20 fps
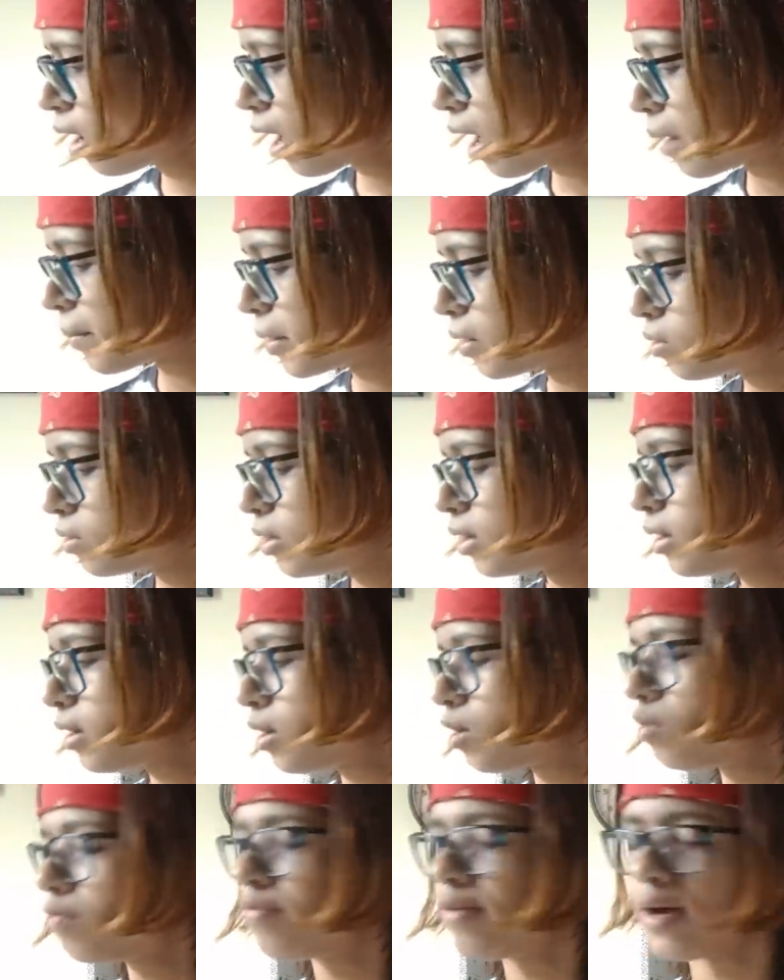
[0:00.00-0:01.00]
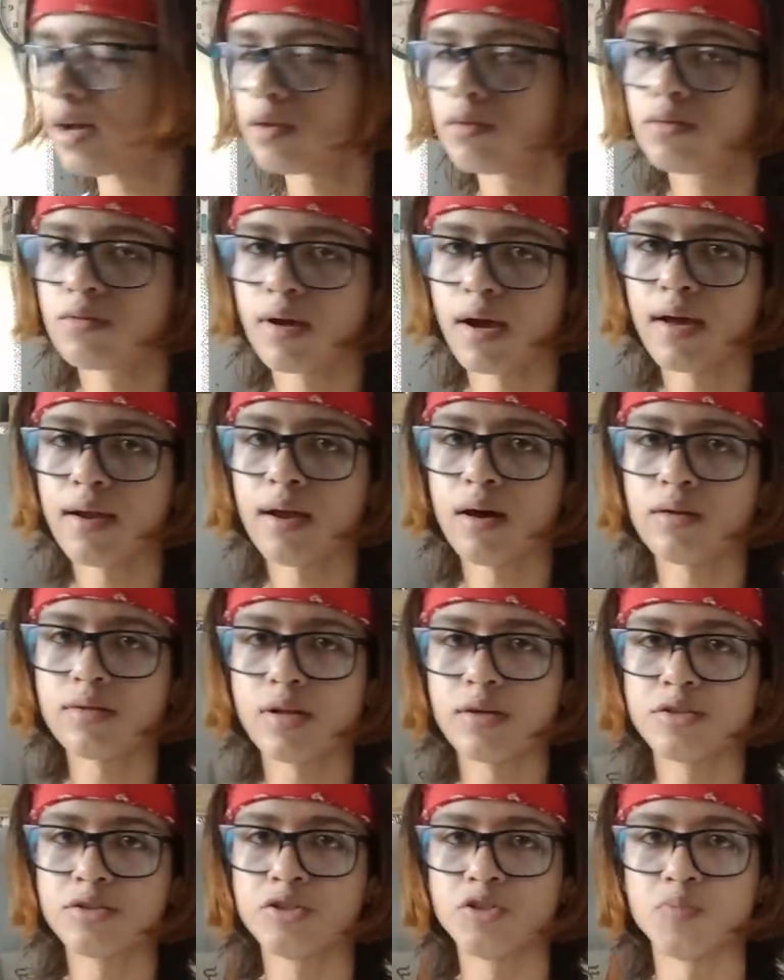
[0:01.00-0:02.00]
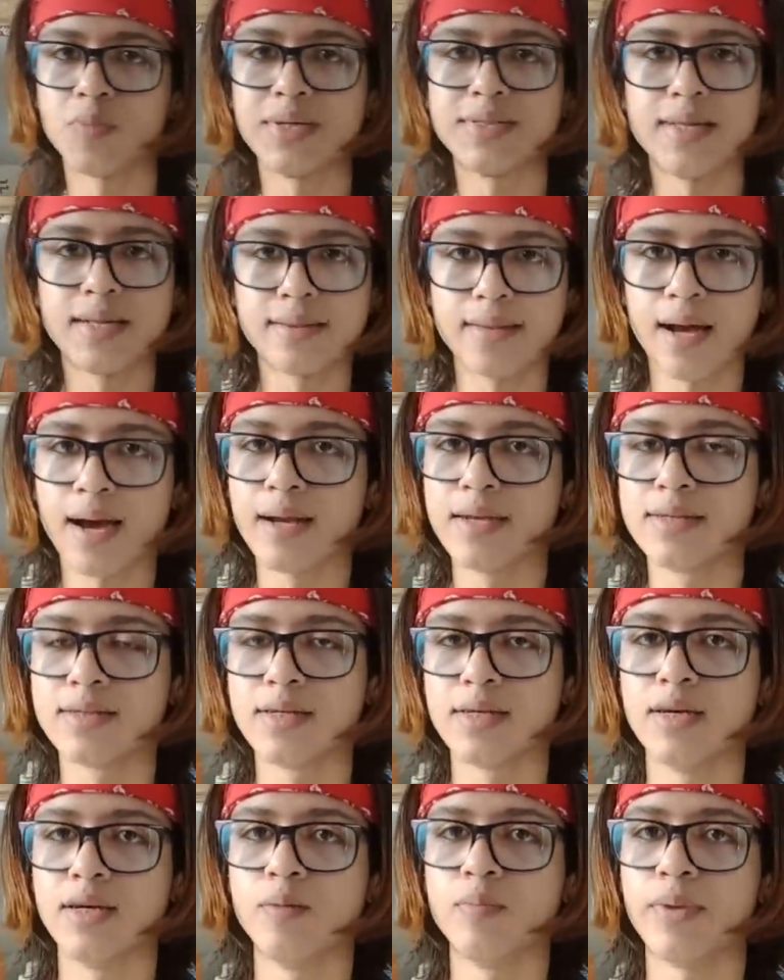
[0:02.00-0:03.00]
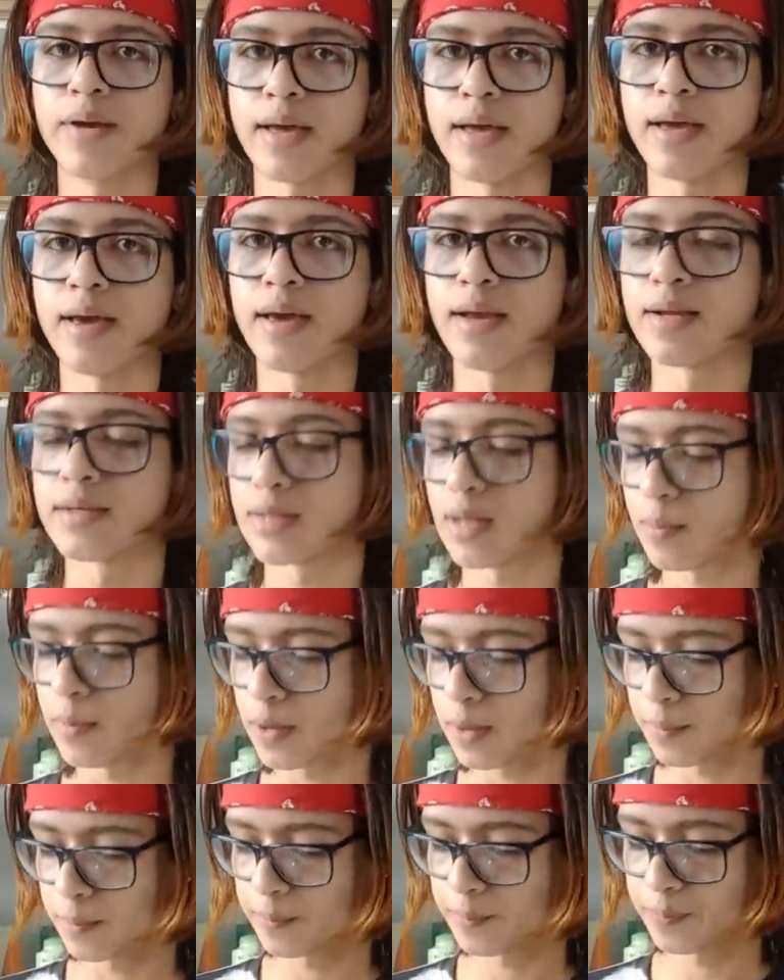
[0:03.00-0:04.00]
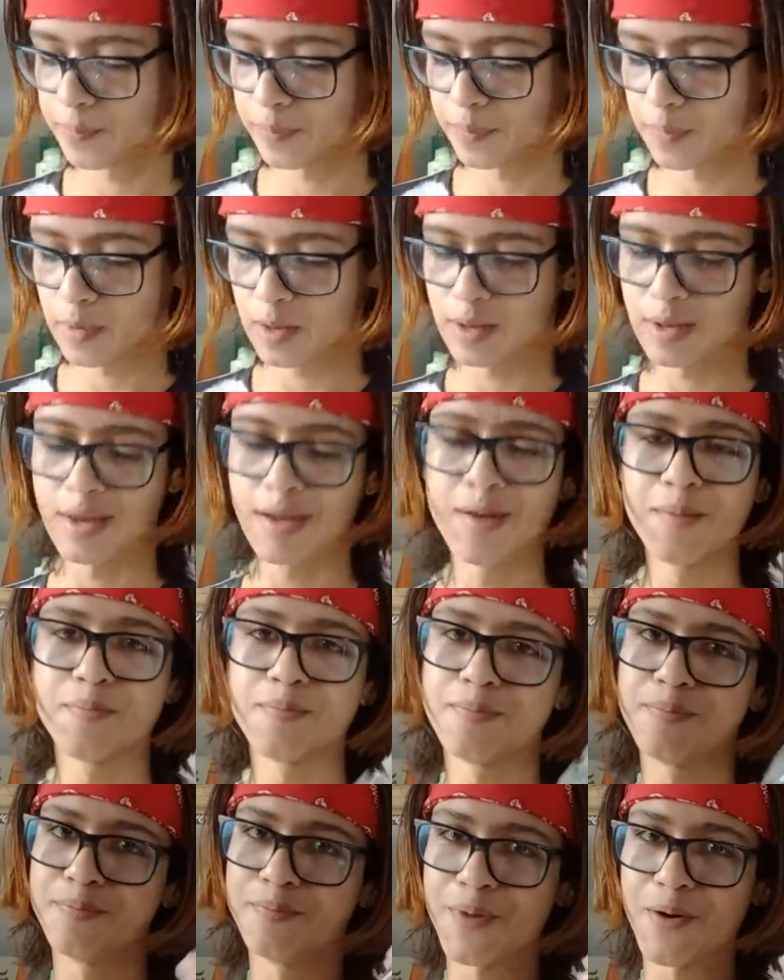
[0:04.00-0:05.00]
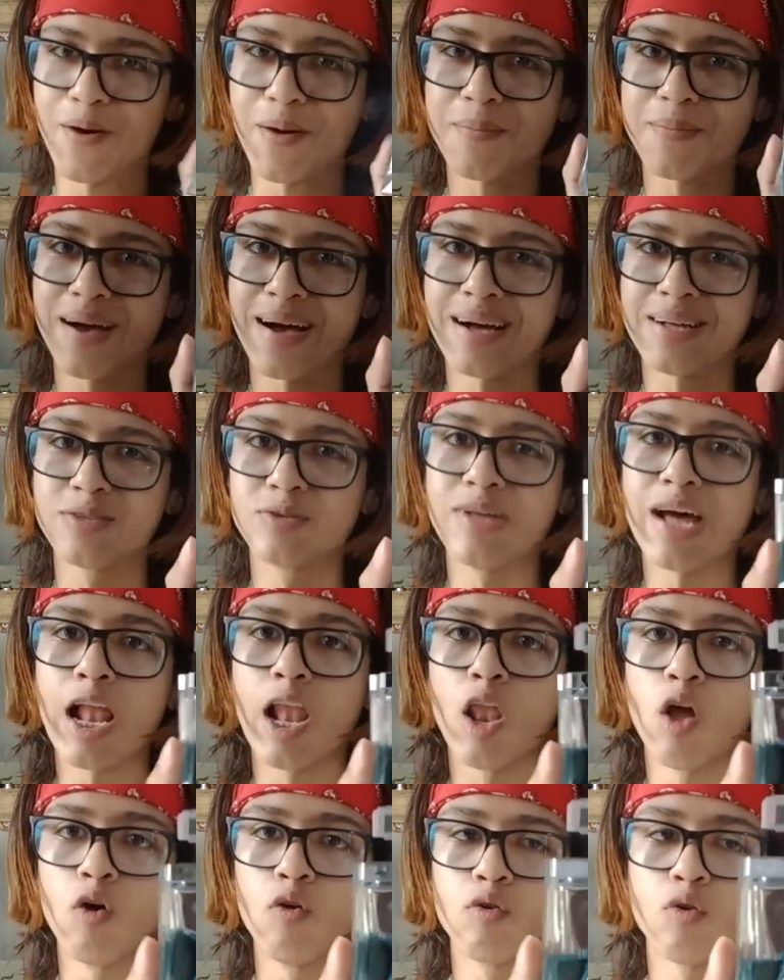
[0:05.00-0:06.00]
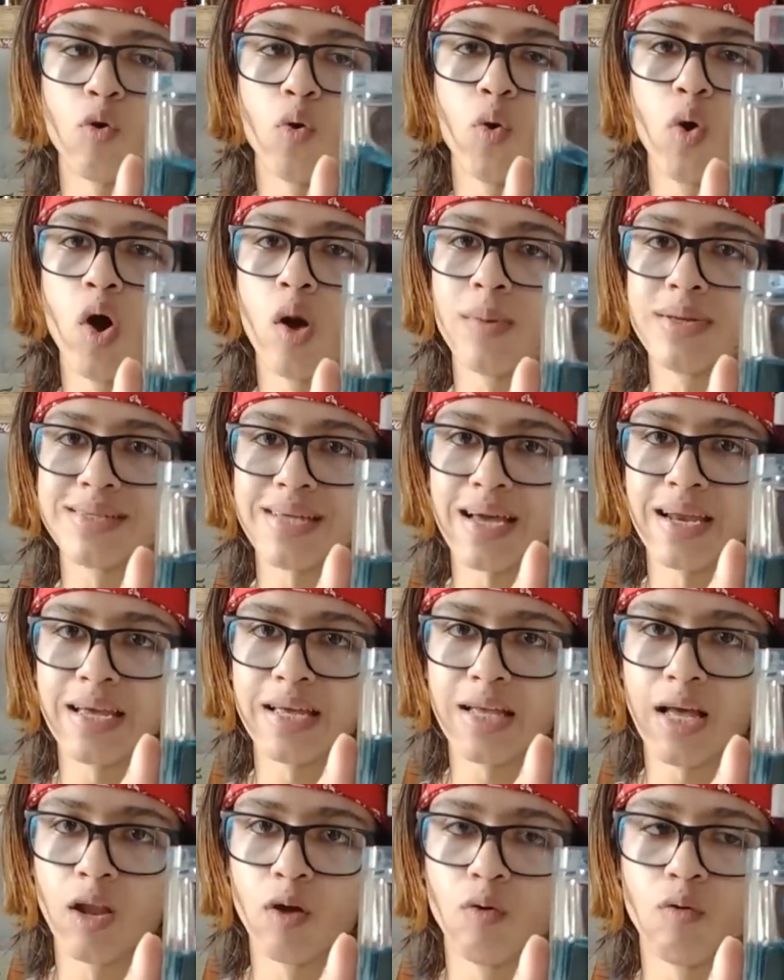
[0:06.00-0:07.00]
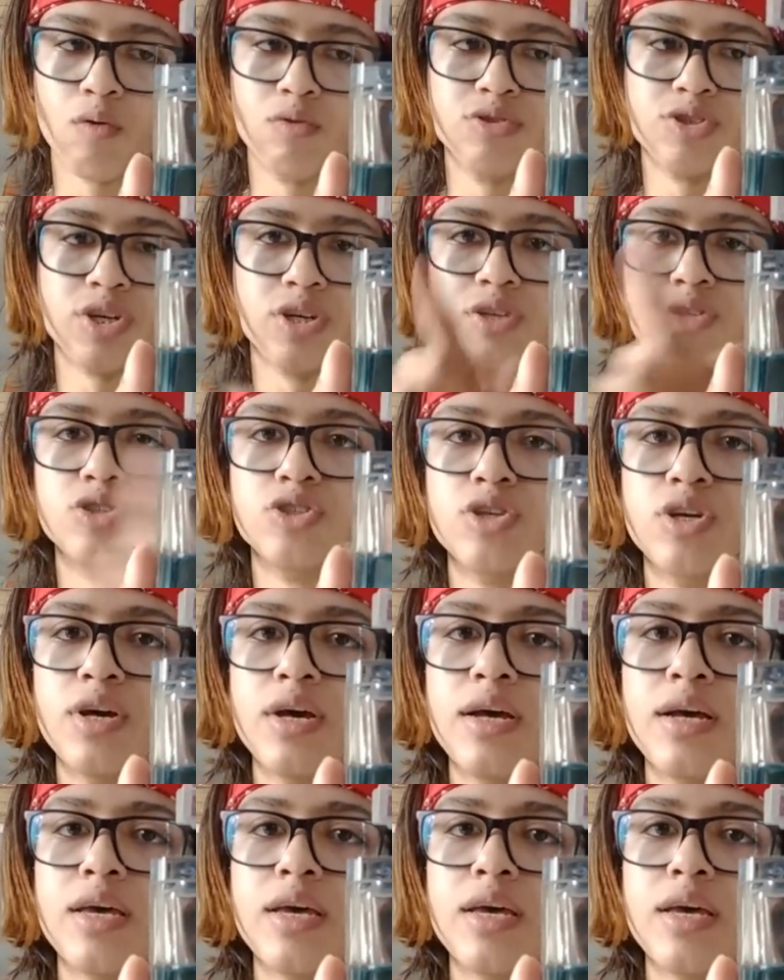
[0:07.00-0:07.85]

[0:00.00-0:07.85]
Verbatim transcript: A maioria que eu falo no canal, tá, gente? Mais detalhes aí pra quem queira saber. Meu amado da Lonco, eu amo essa linha da Lonco, gente.